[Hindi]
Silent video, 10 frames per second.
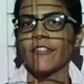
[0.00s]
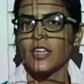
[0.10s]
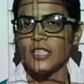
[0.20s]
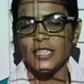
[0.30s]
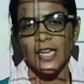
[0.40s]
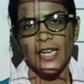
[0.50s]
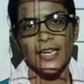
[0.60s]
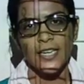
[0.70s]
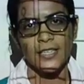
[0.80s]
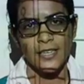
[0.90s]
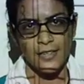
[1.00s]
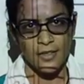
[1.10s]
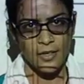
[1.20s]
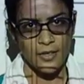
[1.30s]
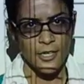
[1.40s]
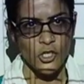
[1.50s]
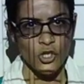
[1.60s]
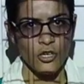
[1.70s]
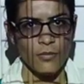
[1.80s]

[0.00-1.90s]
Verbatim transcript: वन से लेके टेन तक के जो